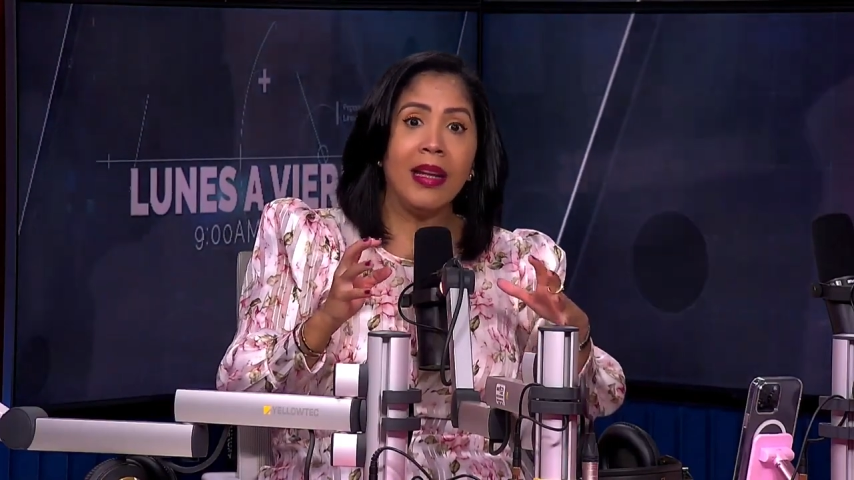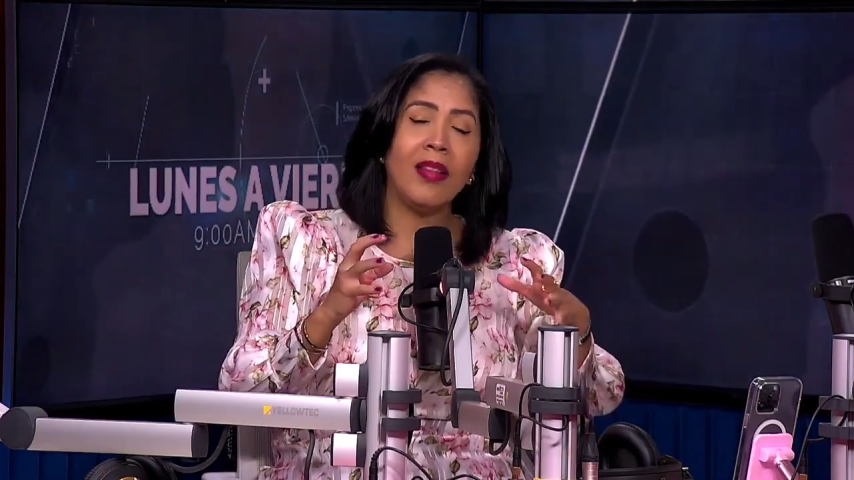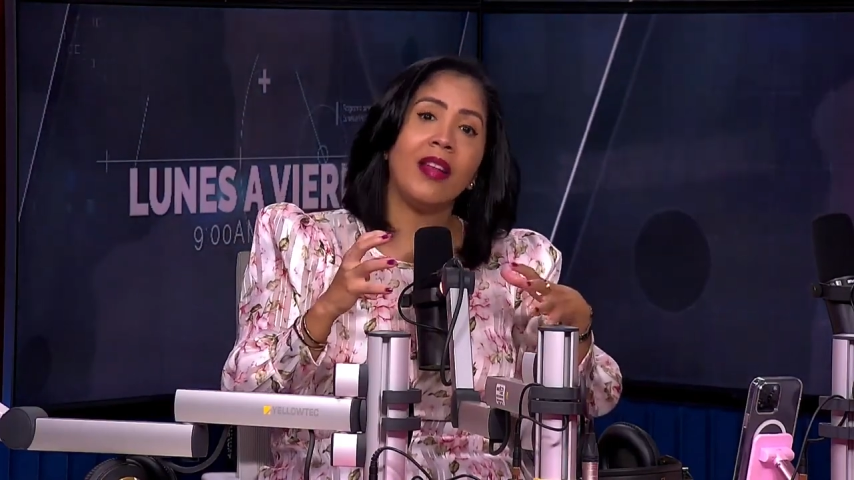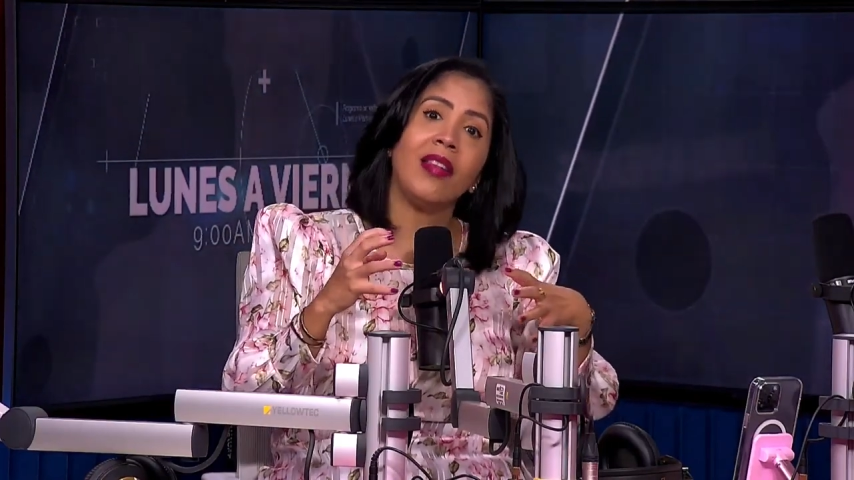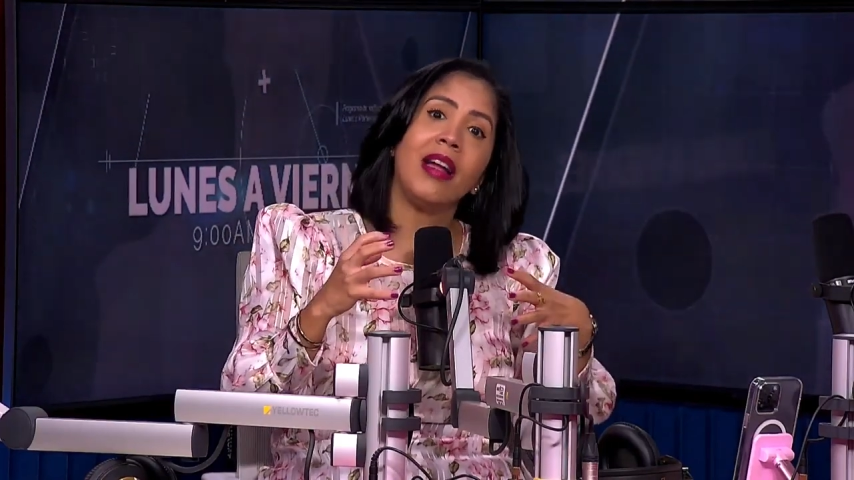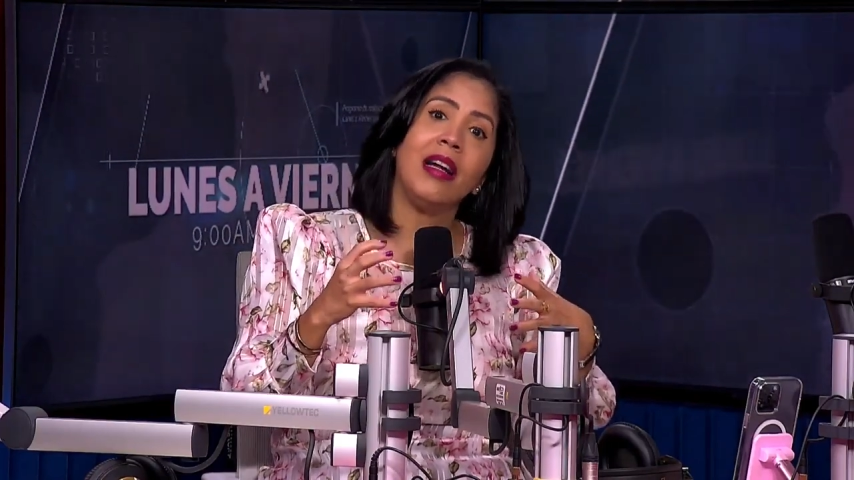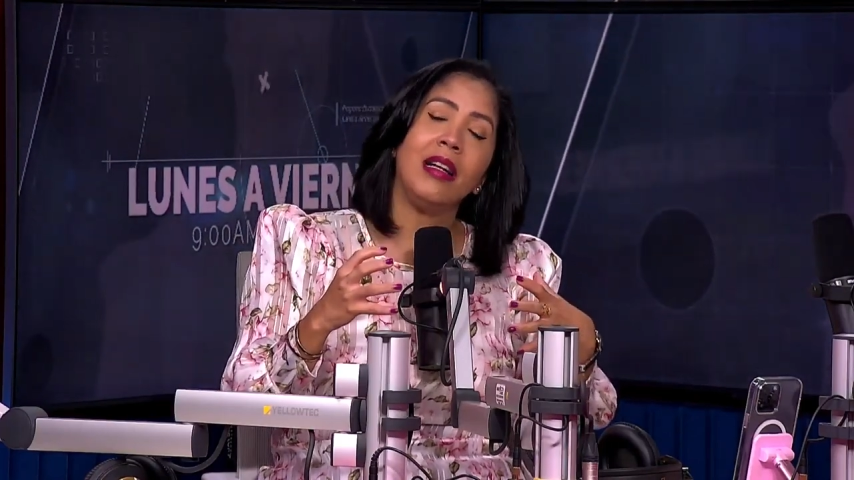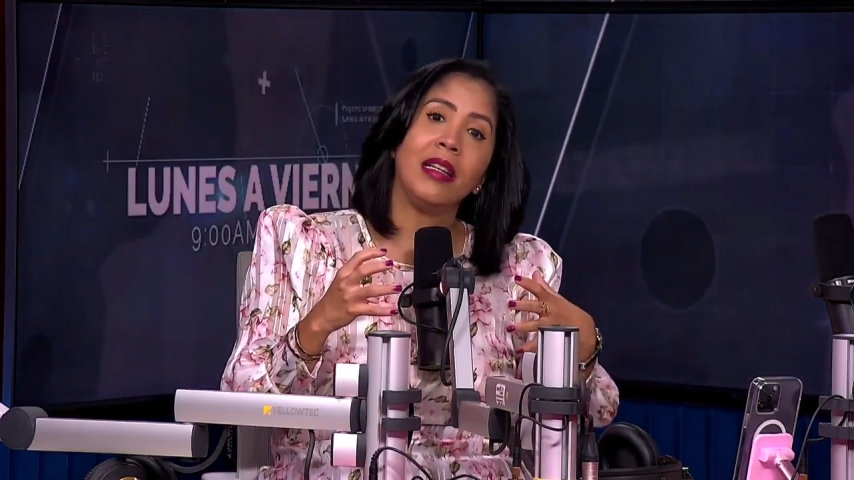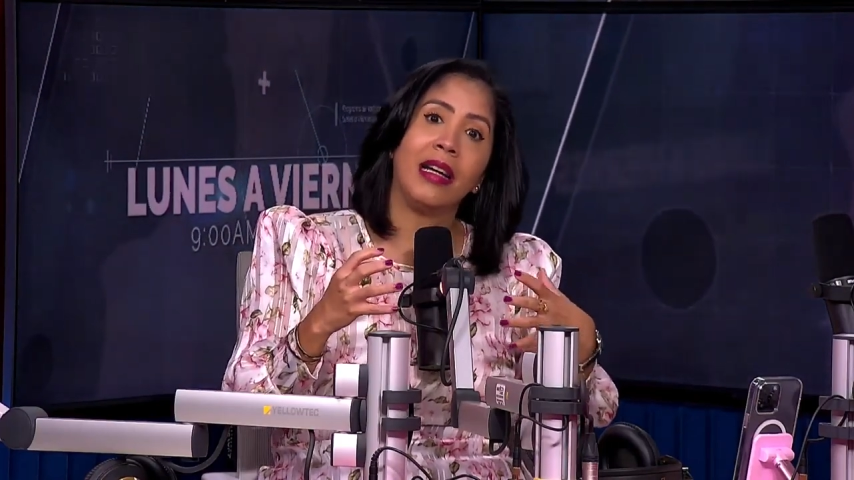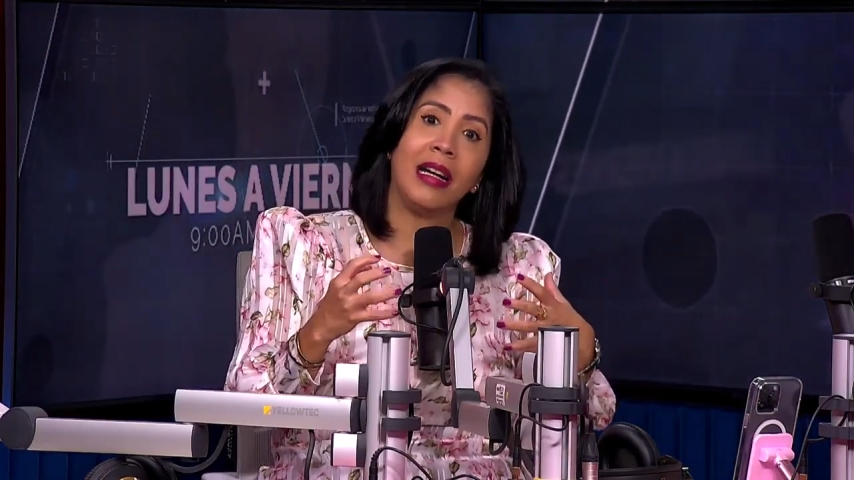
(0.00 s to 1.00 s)
es esa
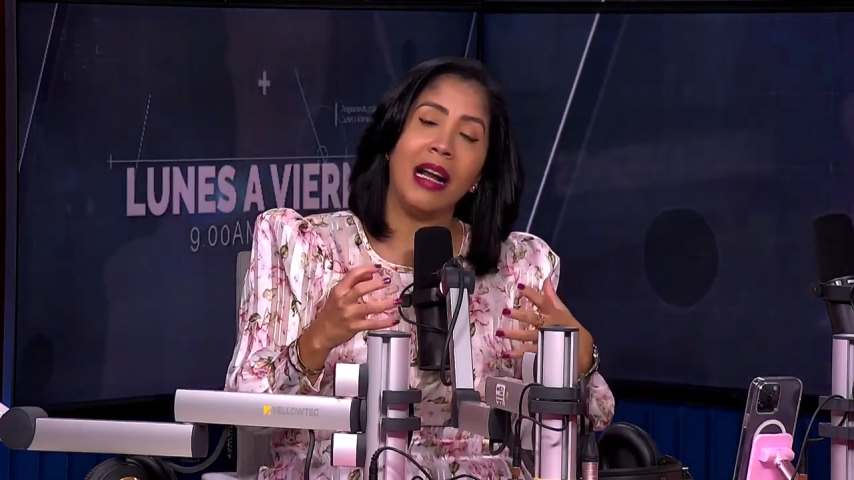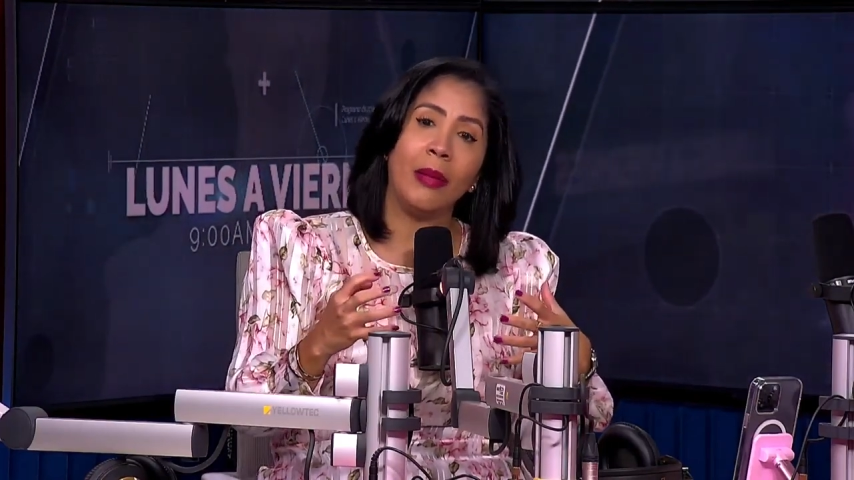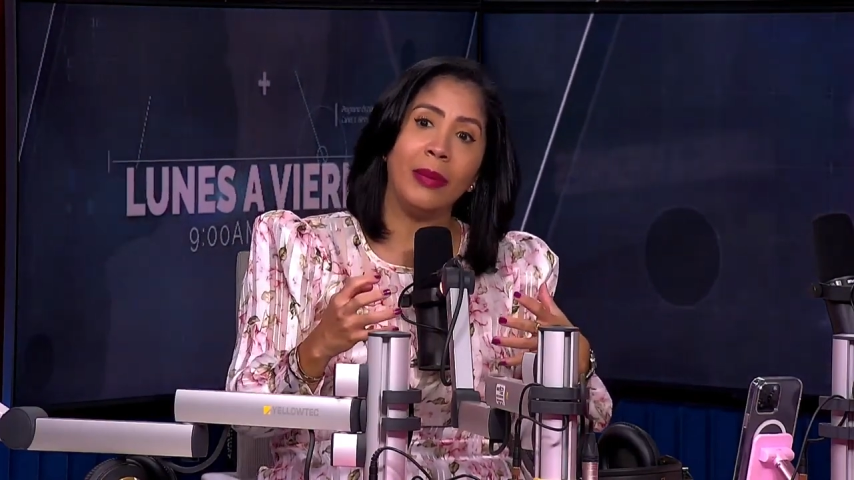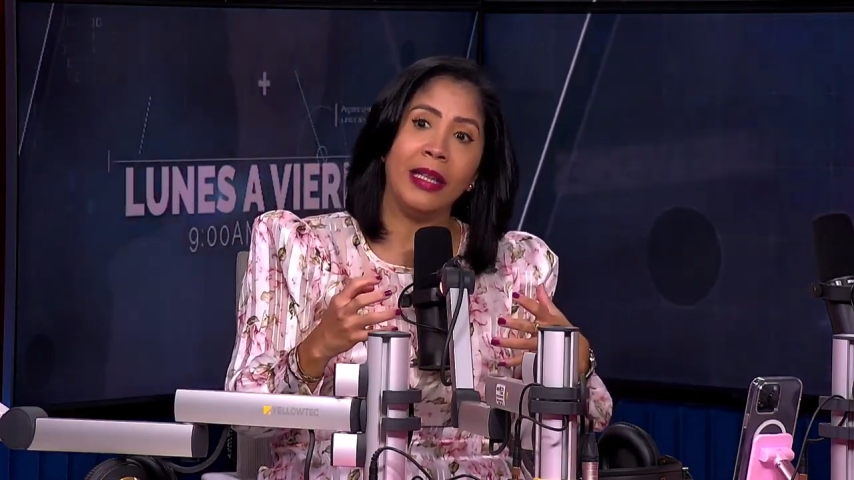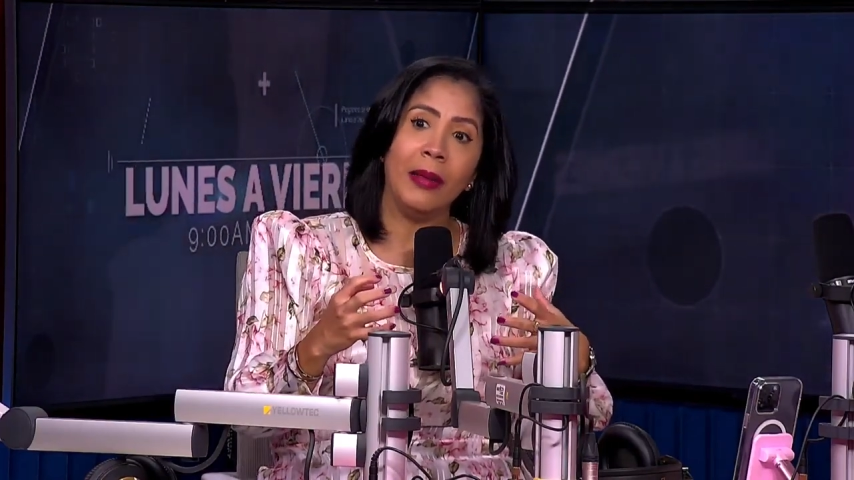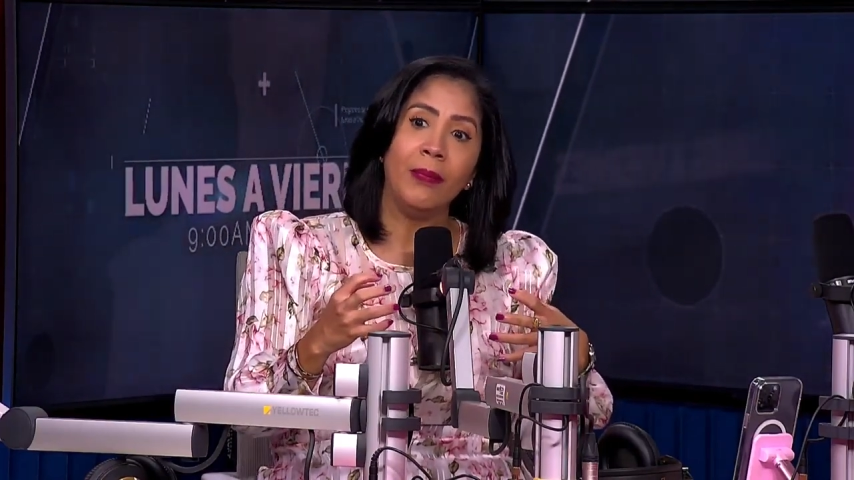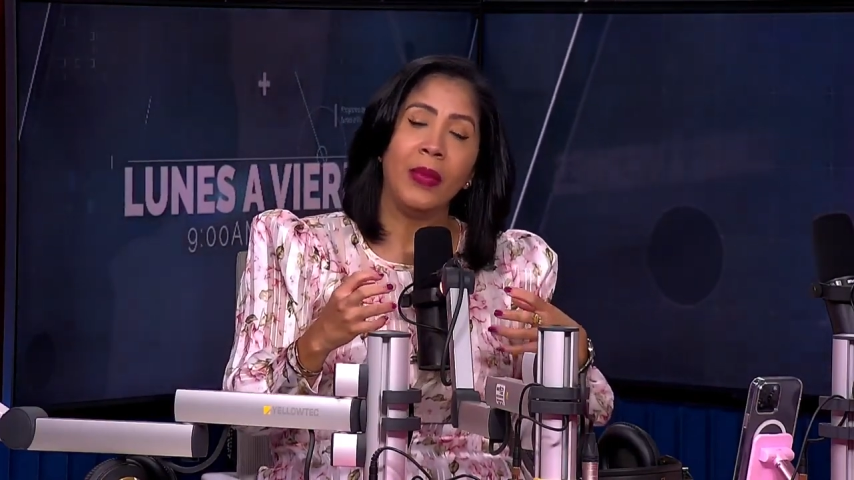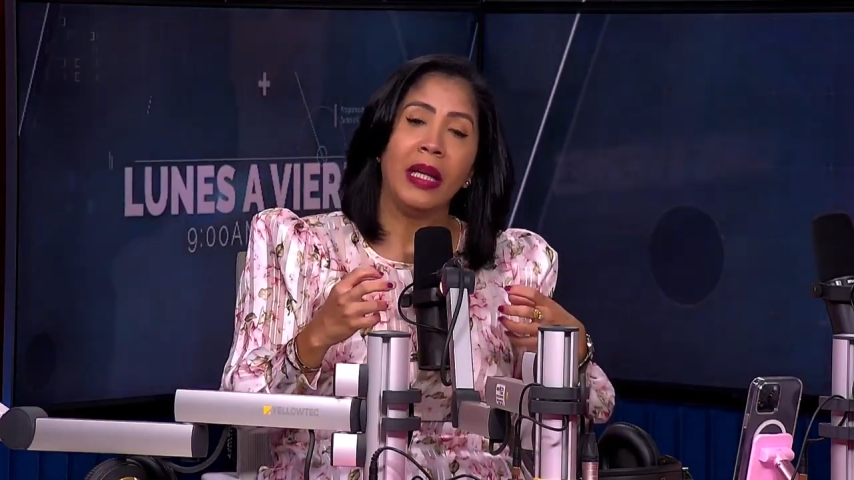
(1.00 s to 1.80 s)
rabia